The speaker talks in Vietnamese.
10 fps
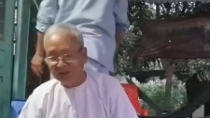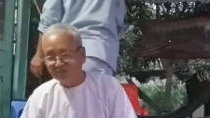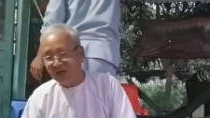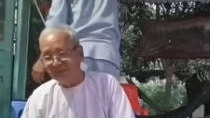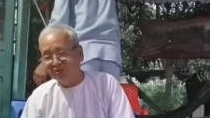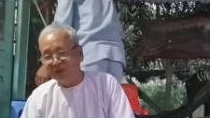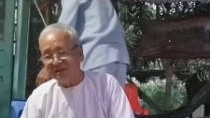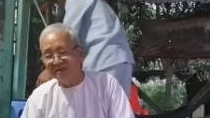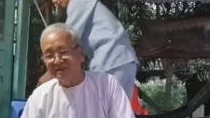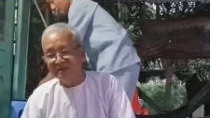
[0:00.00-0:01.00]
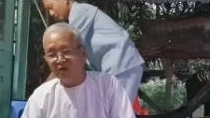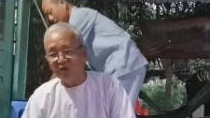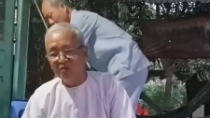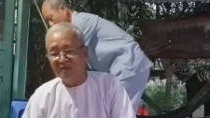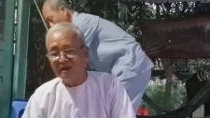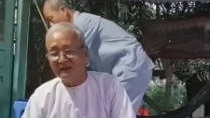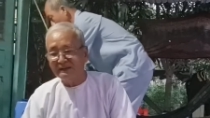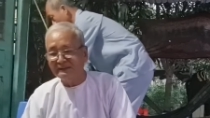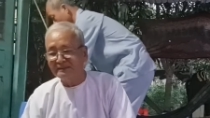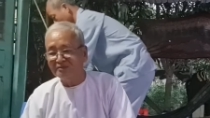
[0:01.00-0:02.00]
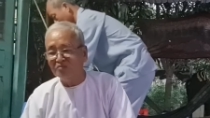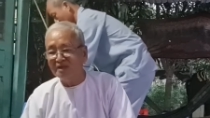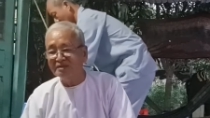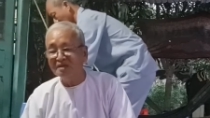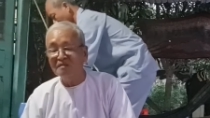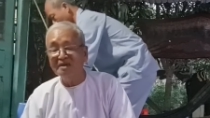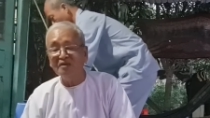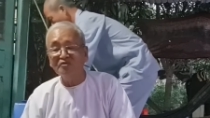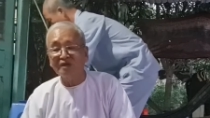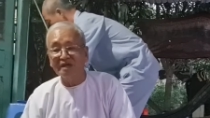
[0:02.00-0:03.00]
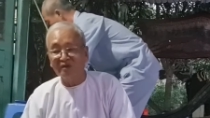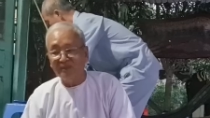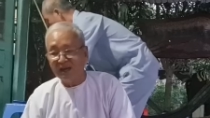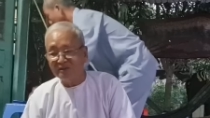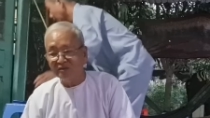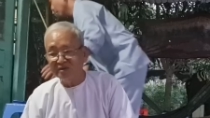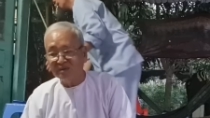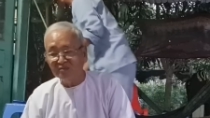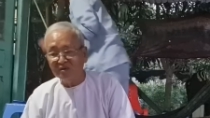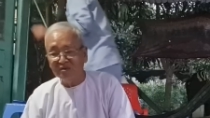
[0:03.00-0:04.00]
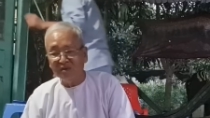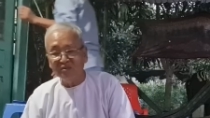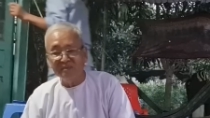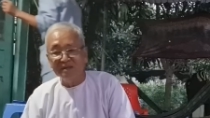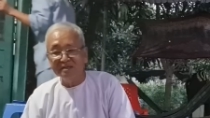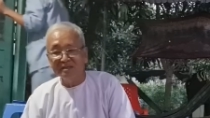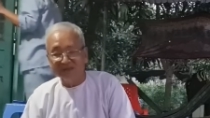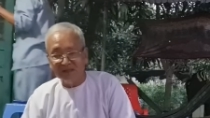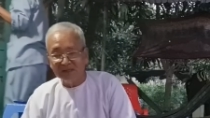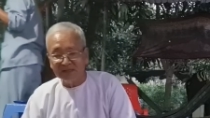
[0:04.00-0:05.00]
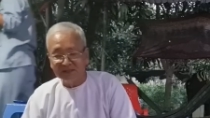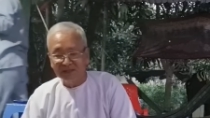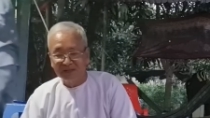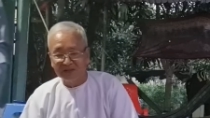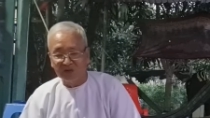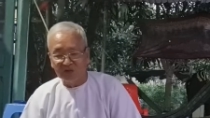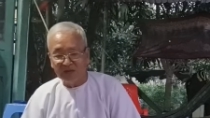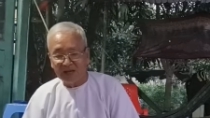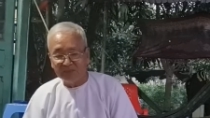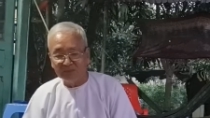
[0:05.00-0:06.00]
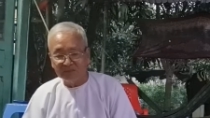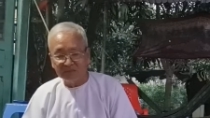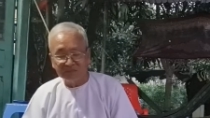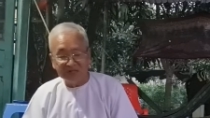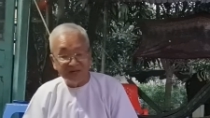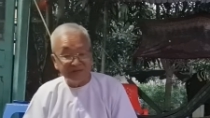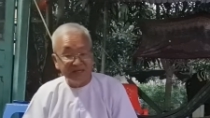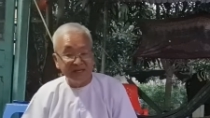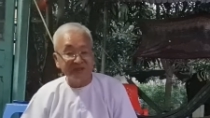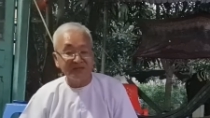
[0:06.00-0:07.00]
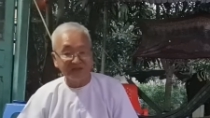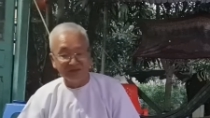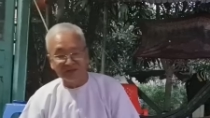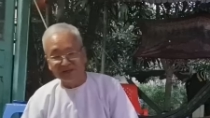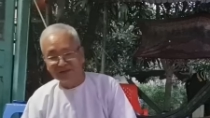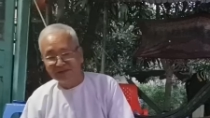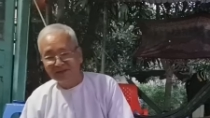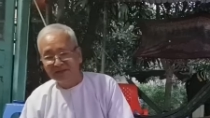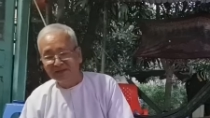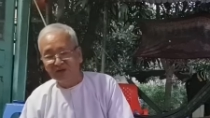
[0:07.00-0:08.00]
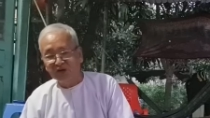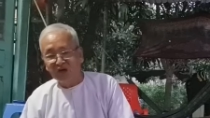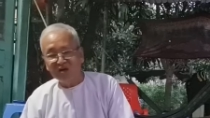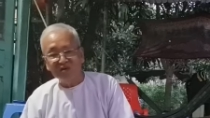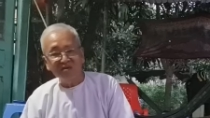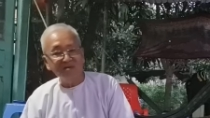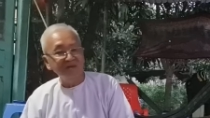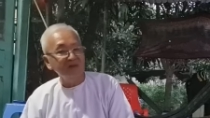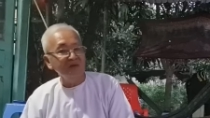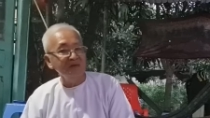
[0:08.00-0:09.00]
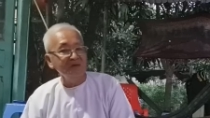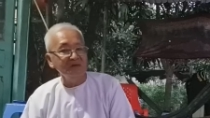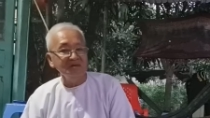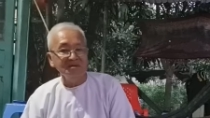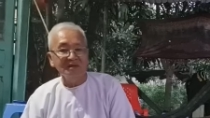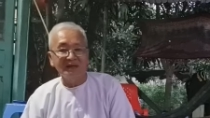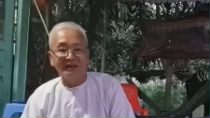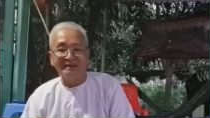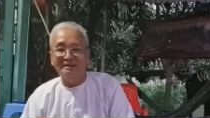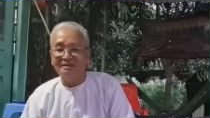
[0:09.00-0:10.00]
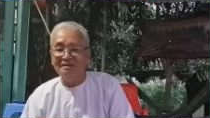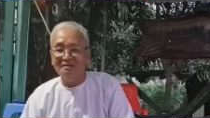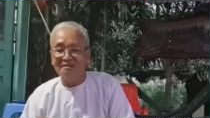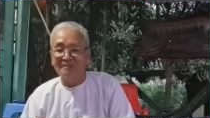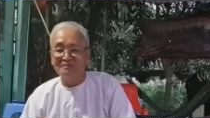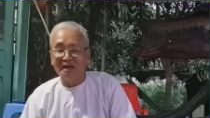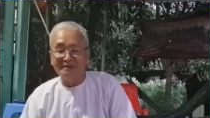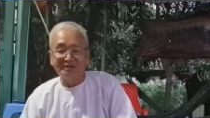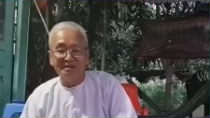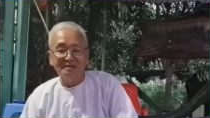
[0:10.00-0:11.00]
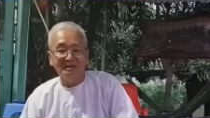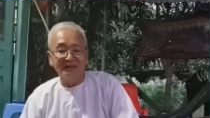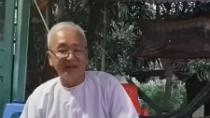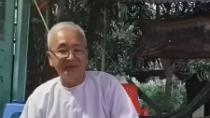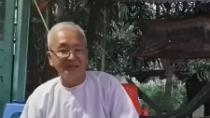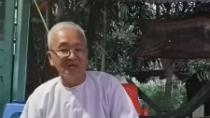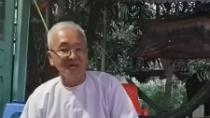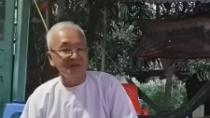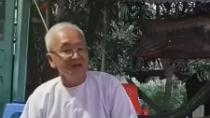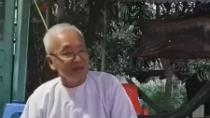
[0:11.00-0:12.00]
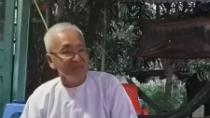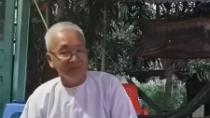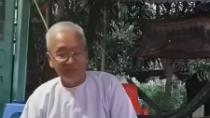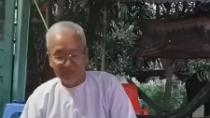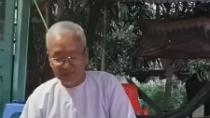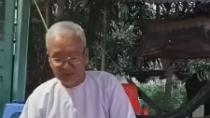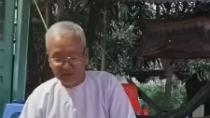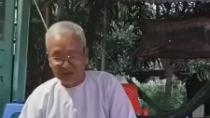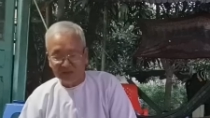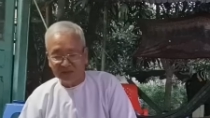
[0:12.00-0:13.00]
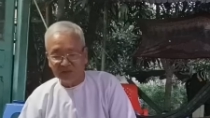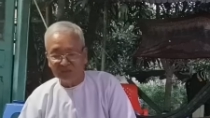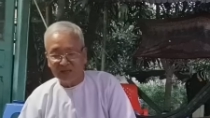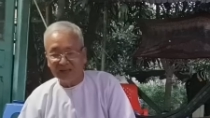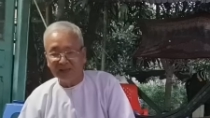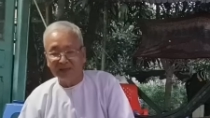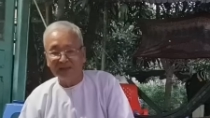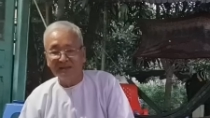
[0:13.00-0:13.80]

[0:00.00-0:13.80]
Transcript: cái lòng tham của ta đến cái chỗ mà chúng ta chỉ có biết có tiền có bạc thôi chứ không có không có biết gì nữa hết rồi nó làm chết đi cái tình người do đó nó nó nó nó hại tâm hại trí và hại xã hội lớn lắm cho nên chúng ta